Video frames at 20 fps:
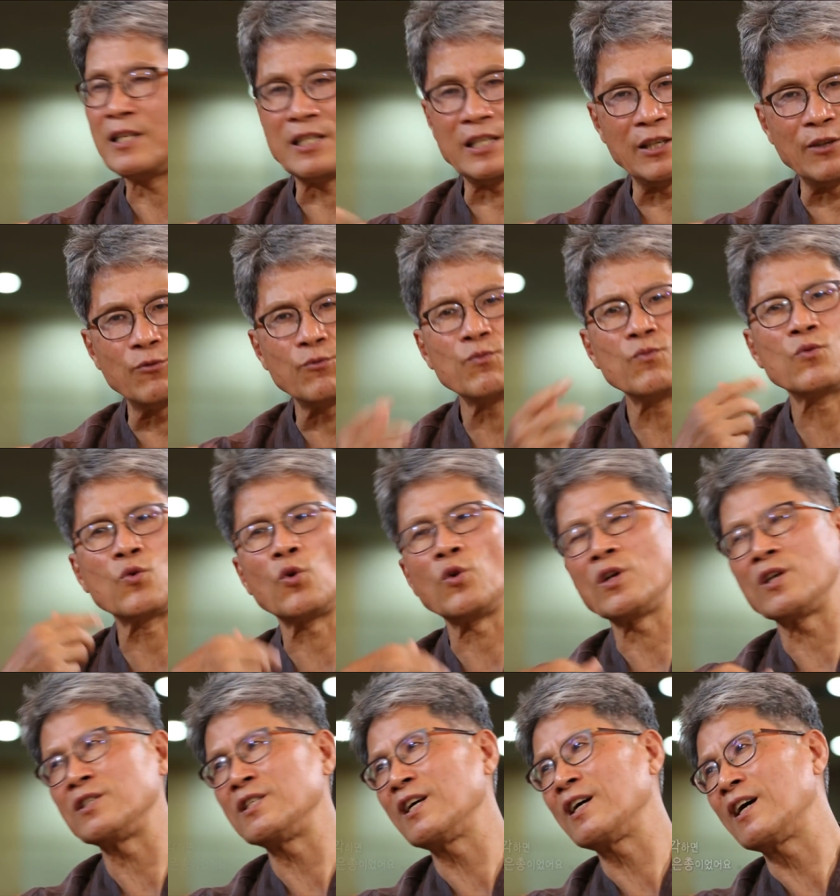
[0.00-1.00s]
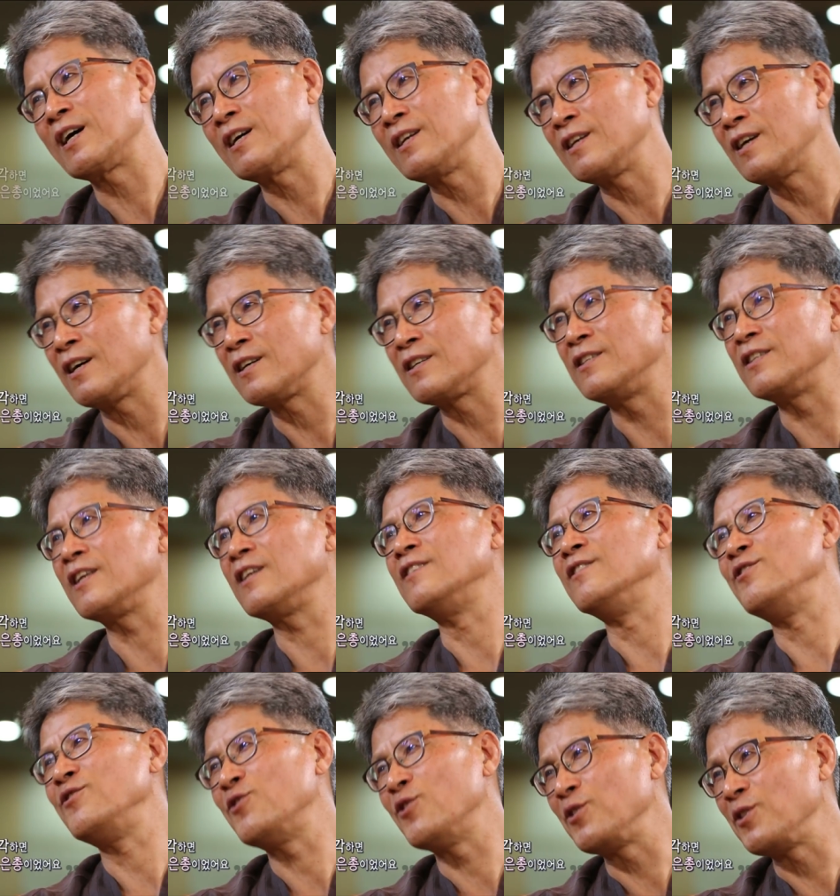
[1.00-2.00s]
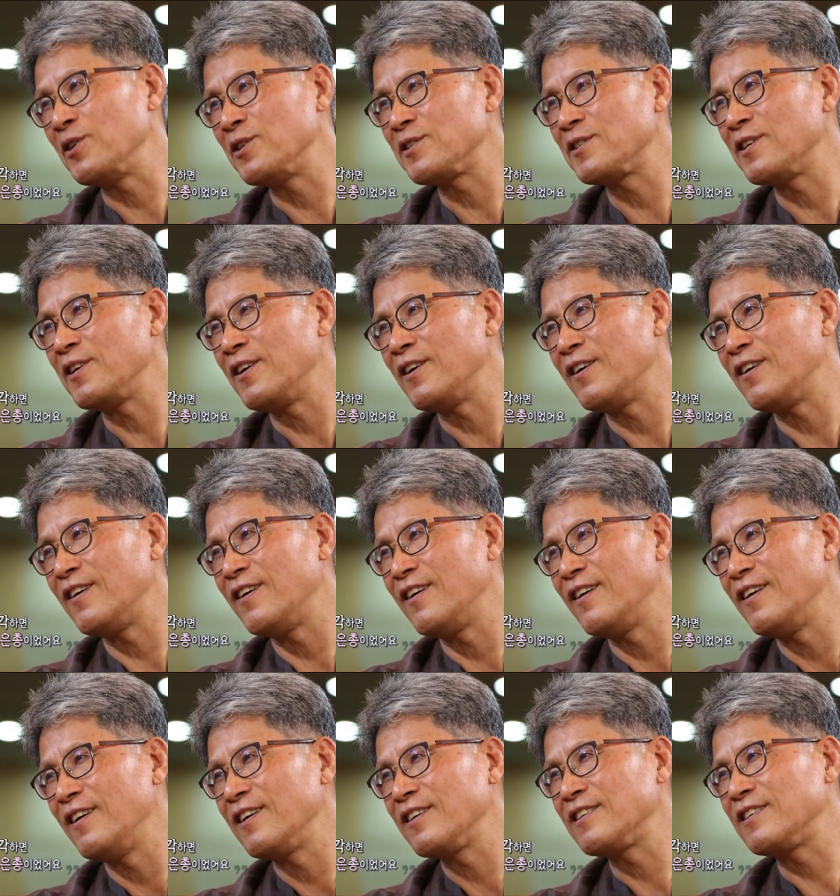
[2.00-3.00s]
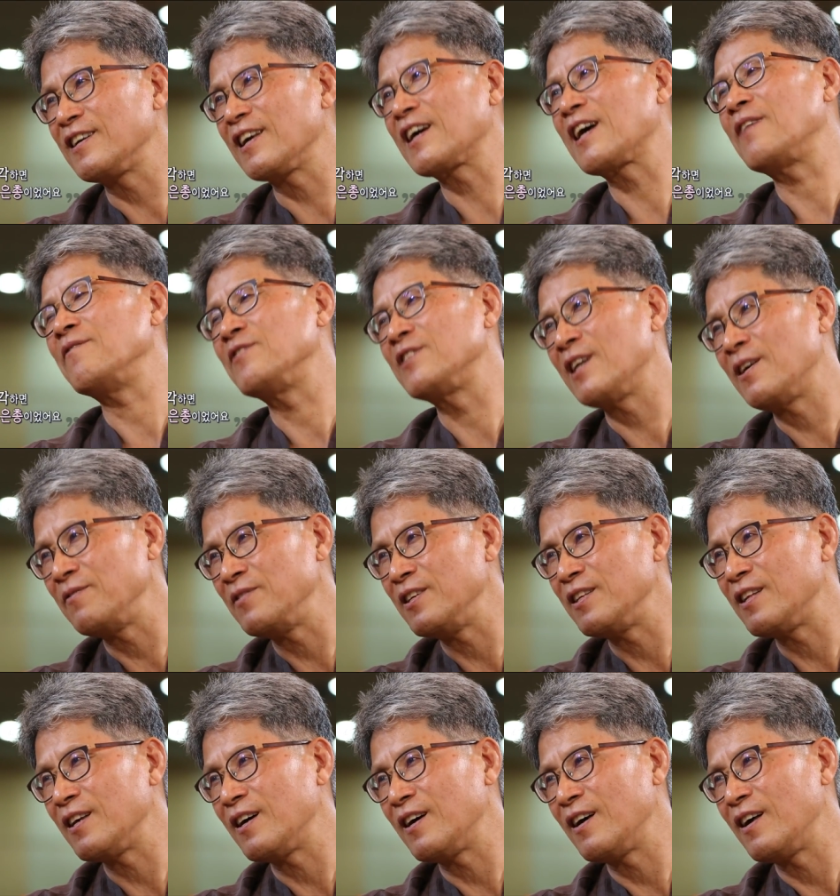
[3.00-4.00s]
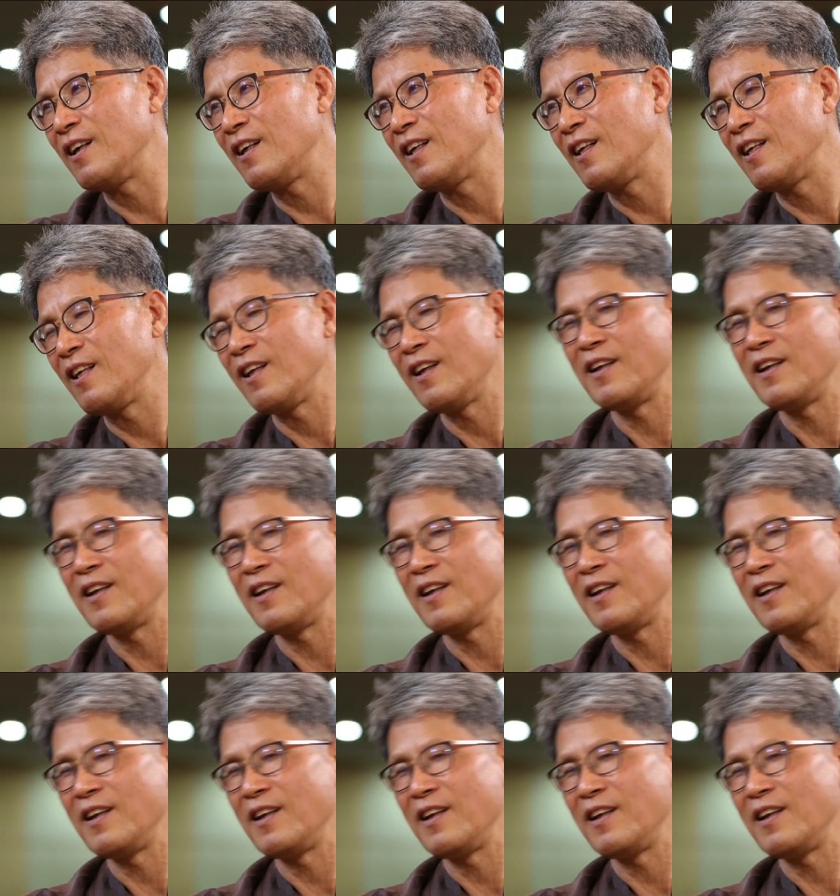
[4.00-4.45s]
지금 돌이켜 생각하니까 그게 은총이었어요. 음. 그게 감사합니다. 네.